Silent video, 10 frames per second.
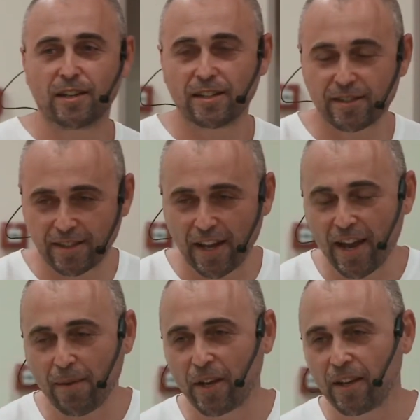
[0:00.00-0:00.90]
С
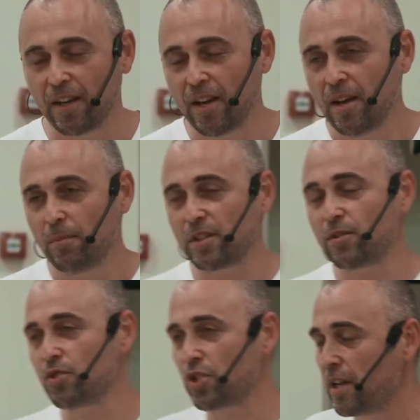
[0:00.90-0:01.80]
царями.
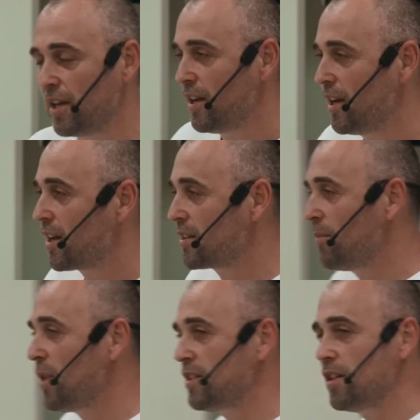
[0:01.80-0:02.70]
Послушай, когда
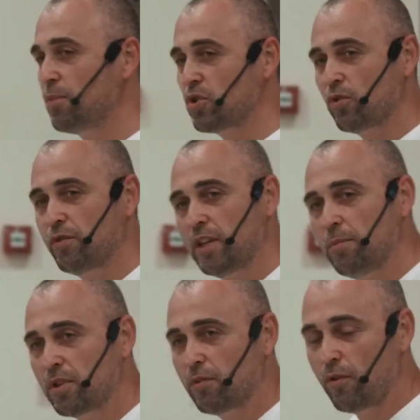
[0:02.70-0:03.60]
Моисей пришел в
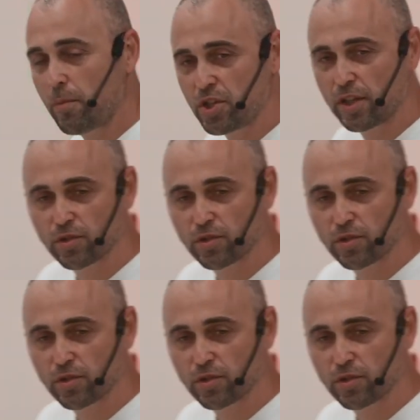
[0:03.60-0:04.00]
Египет, его вообще